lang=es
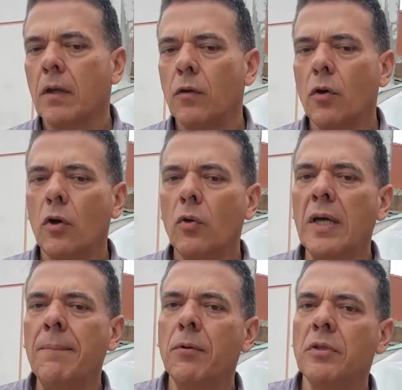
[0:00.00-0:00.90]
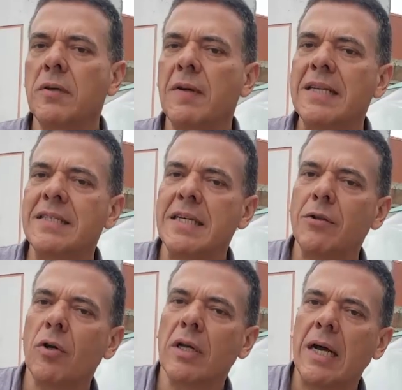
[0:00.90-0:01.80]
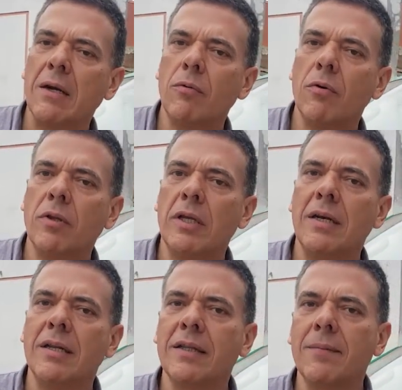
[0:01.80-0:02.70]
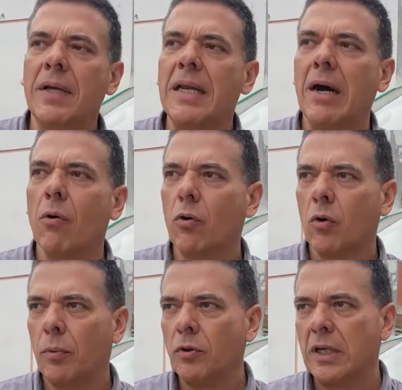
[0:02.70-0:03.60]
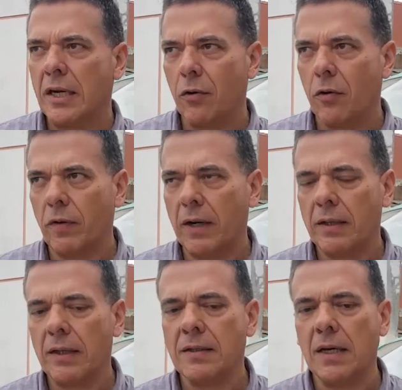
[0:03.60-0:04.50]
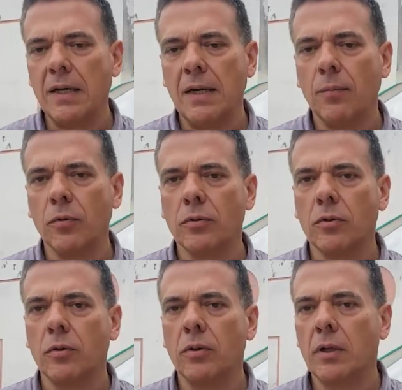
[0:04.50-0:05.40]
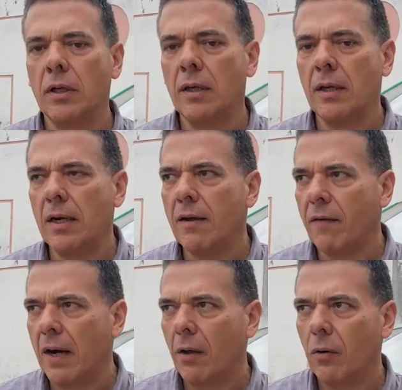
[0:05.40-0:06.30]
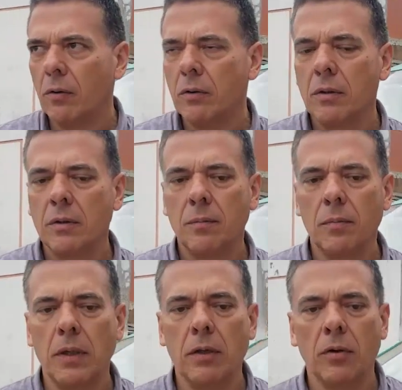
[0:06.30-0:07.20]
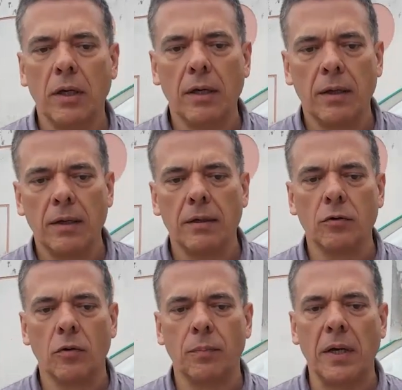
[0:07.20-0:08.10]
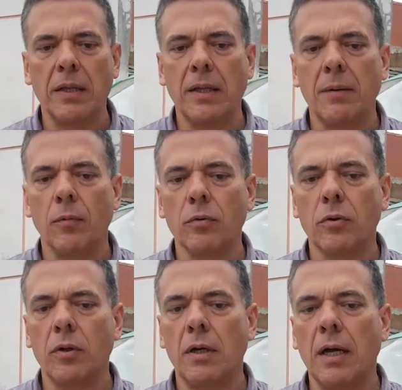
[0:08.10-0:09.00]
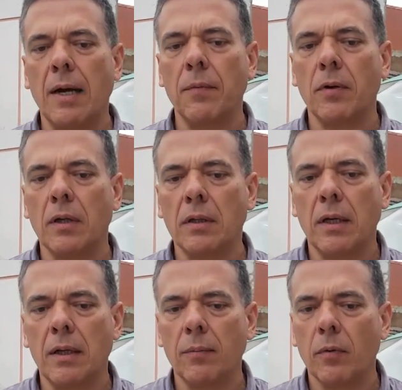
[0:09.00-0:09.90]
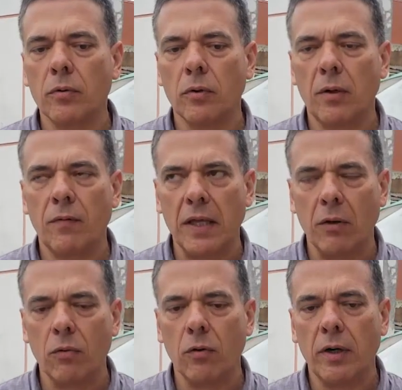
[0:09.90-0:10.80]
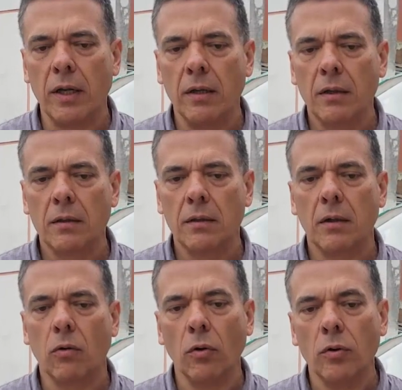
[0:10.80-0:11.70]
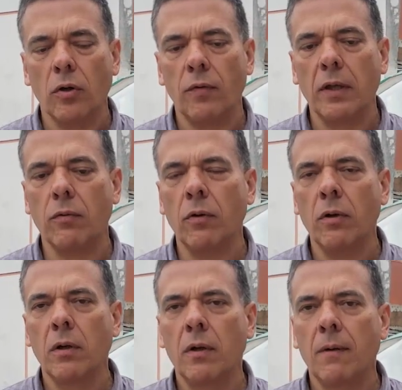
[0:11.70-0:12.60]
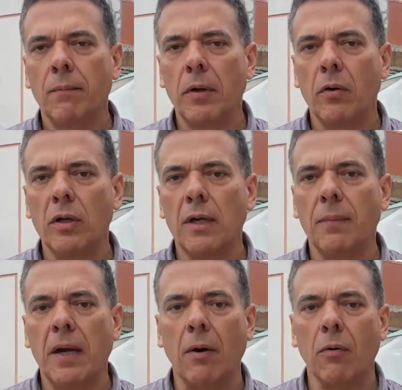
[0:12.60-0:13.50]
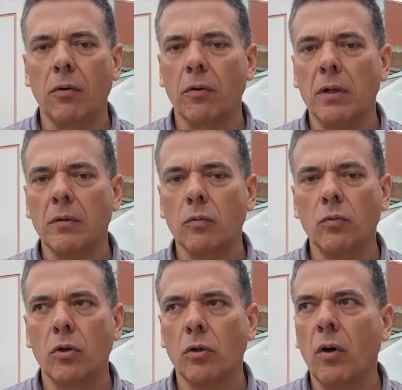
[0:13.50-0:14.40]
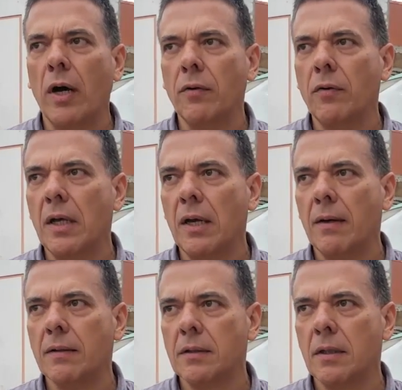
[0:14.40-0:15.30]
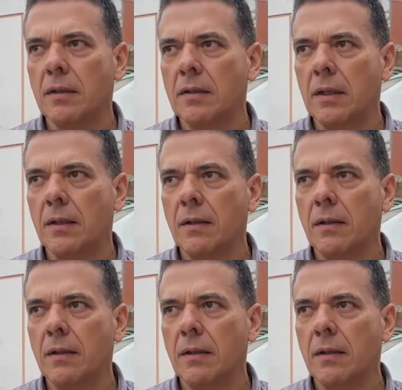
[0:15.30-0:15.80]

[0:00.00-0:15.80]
Yo creo que es posible haciendo el cálculo del tema del ahorro posterior, ¿verdad? Quizás el monto eh, elevado medio que sorprende el monto de la camioneta, del monto del vehículo, ¿verdad? Del costo del vehículo, pero en el ahorro en uno o dos años ya se,